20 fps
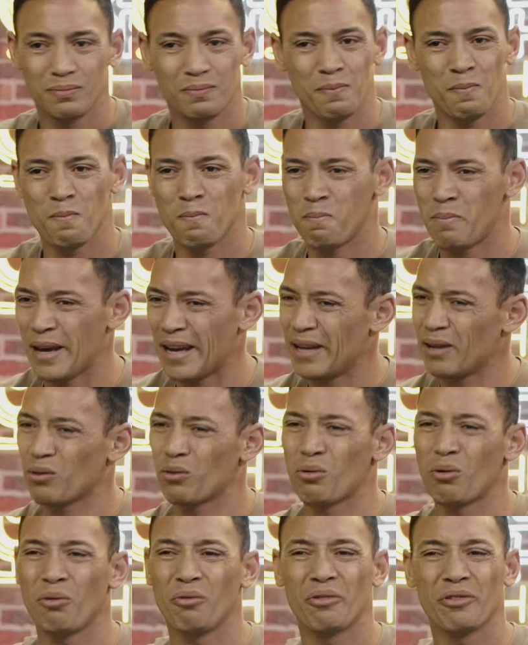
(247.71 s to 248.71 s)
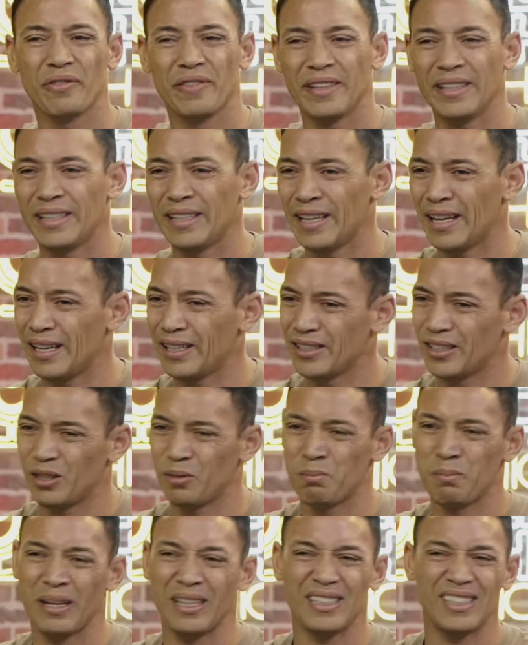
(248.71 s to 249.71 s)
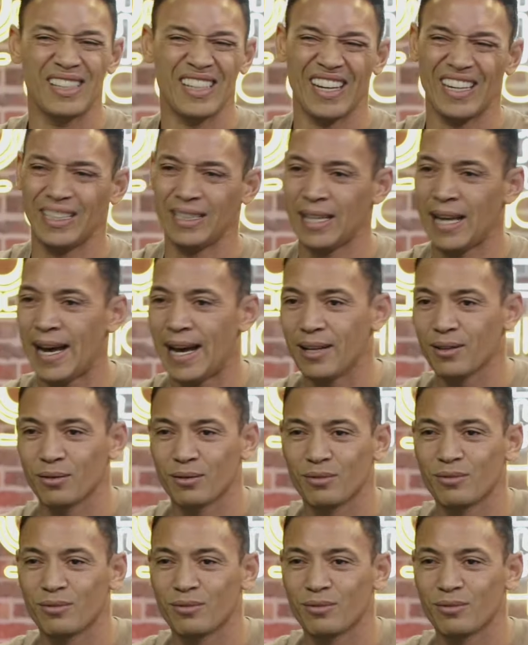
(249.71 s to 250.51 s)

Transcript: Bem confiante, bem treinado,